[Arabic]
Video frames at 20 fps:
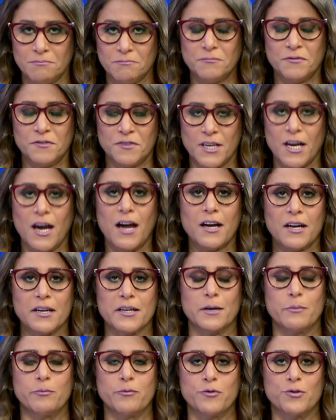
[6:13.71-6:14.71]
في
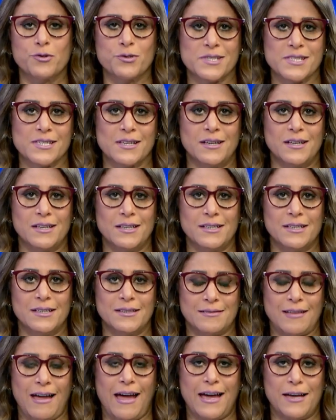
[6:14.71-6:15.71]
أقرب فرصة
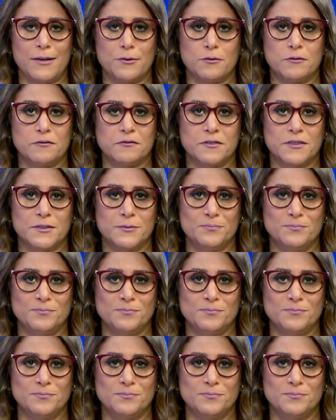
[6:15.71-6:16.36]
للتحالف